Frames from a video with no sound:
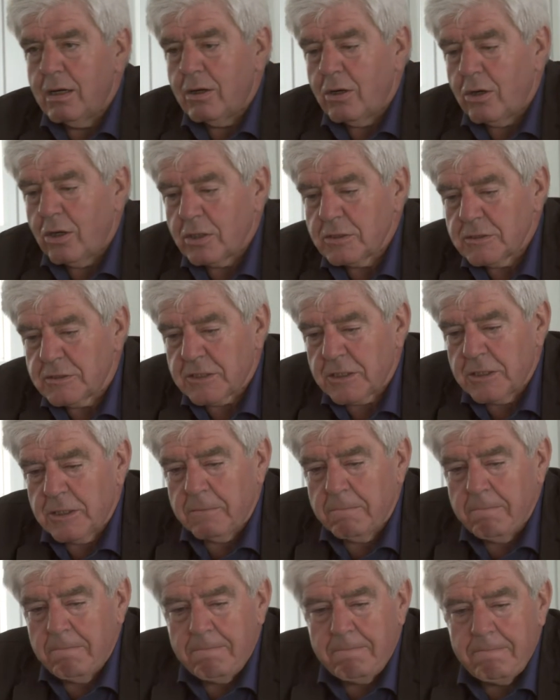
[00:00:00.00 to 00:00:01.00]
Und
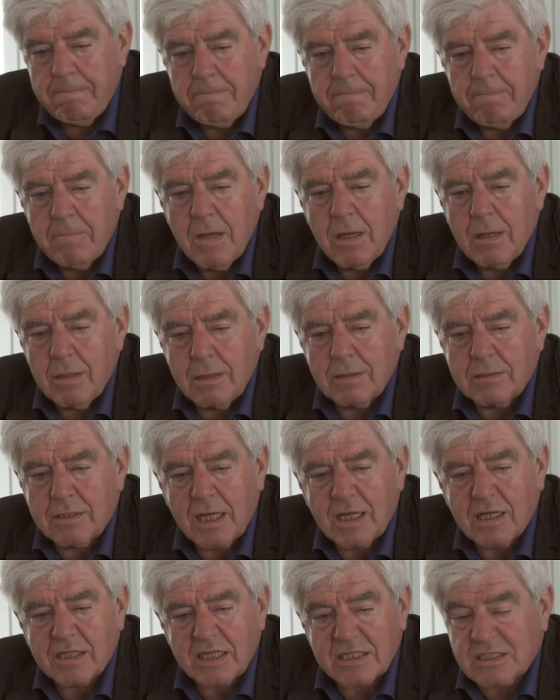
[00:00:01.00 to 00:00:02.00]
ähm,
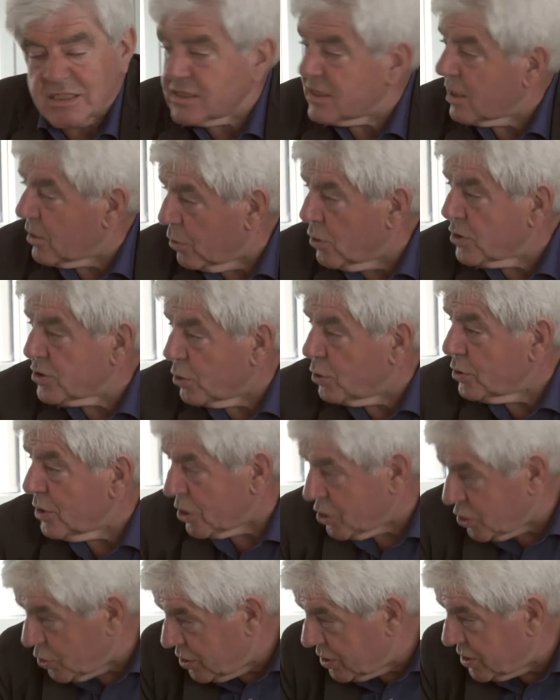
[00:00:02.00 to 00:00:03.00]
denke, das ist der große
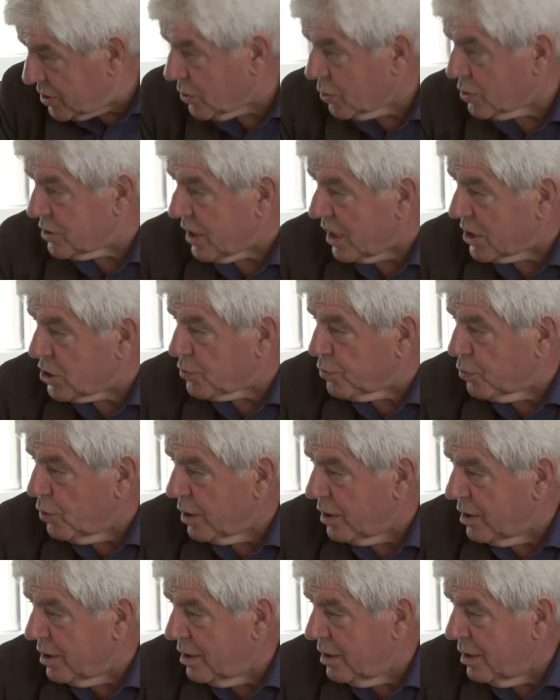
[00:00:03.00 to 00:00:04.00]
Unterschied zu
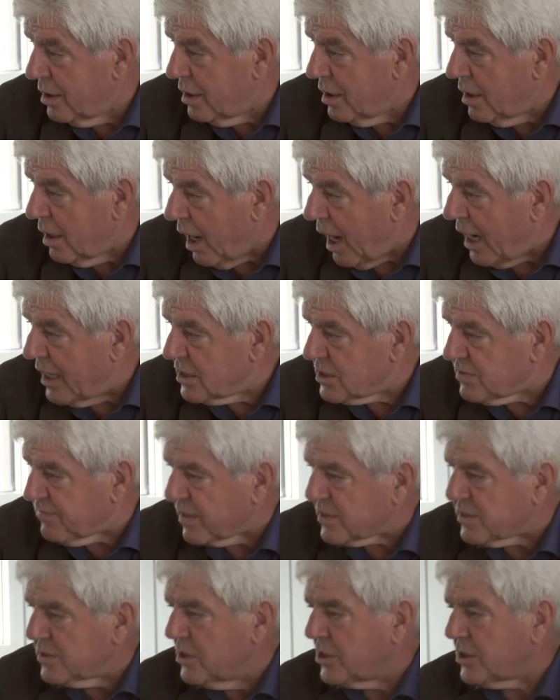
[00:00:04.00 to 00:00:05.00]
Zeitspuren. Eins,
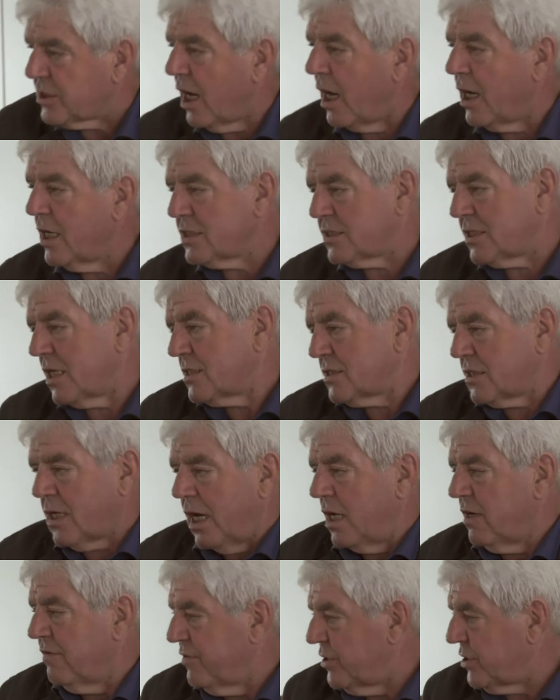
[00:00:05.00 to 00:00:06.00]
was nicht heißt, dass
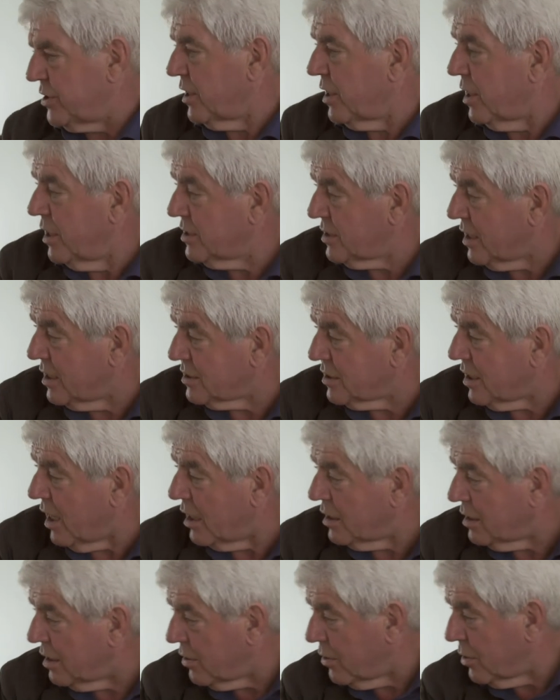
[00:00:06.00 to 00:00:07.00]
der eine wichtiger ist als der
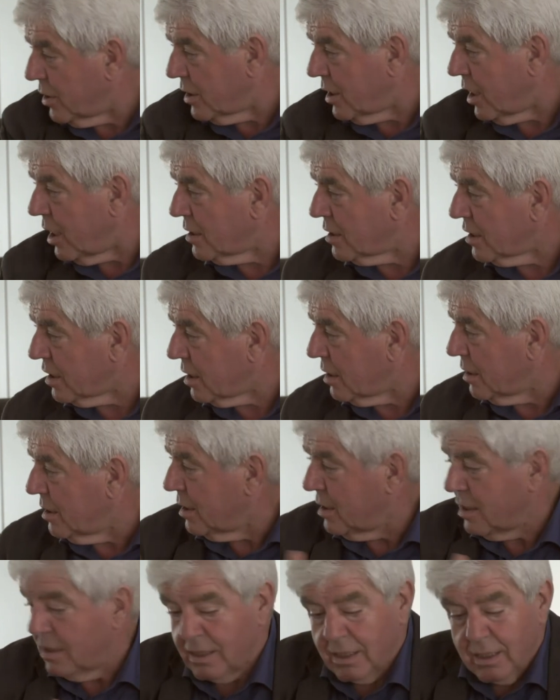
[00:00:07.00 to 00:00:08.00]
andere oder der andere
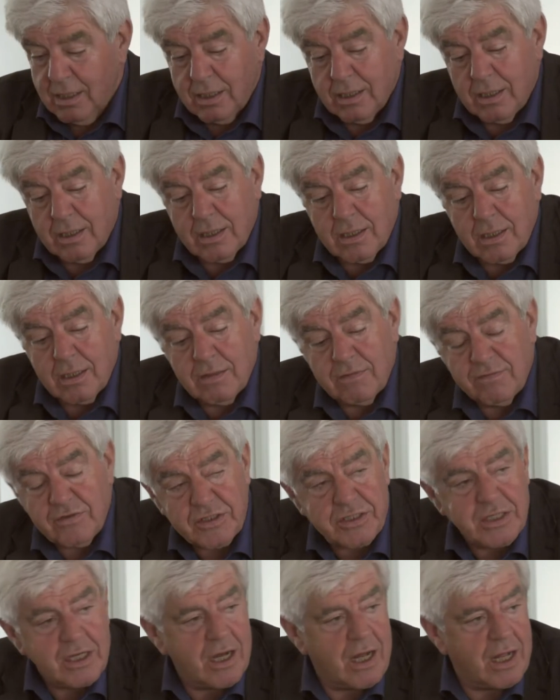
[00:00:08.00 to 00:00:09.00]
äh,
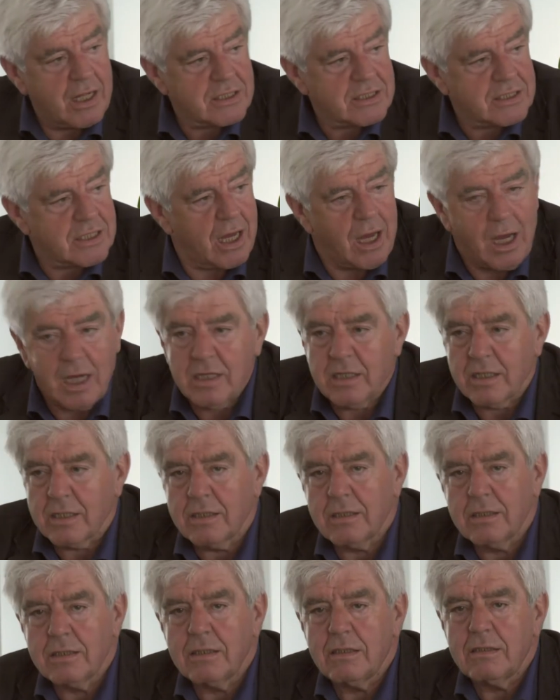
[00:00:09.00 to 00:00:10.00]
wichtiger als der eine.
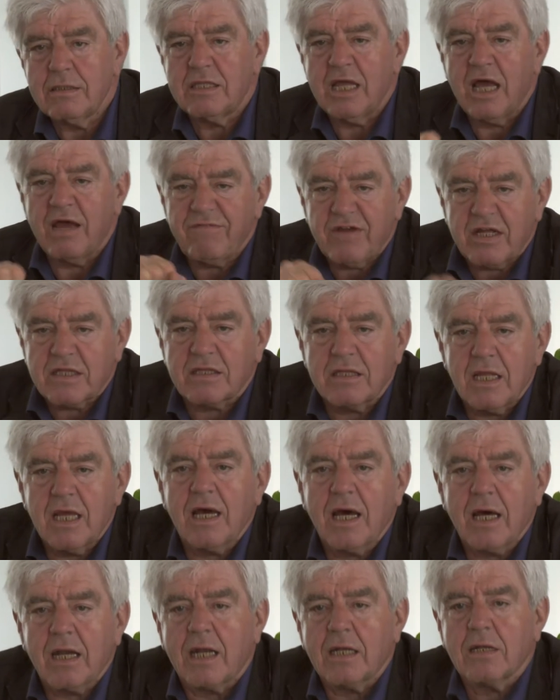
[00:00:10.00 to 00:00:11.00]
Der wird
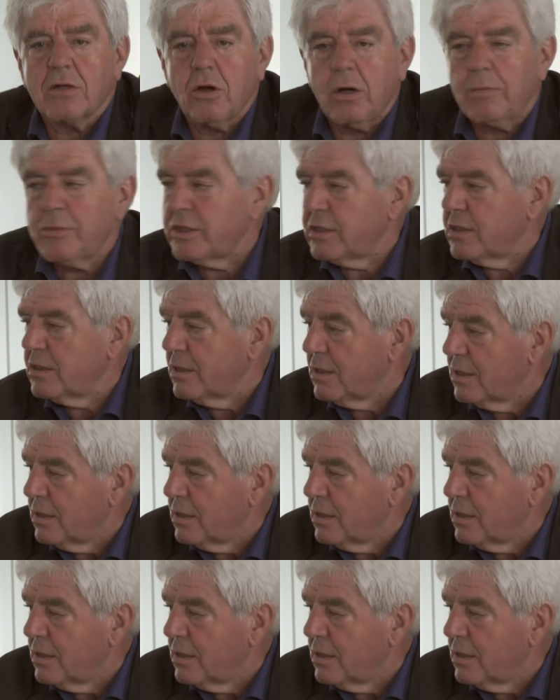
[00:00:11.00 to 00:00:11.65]
näher rankommen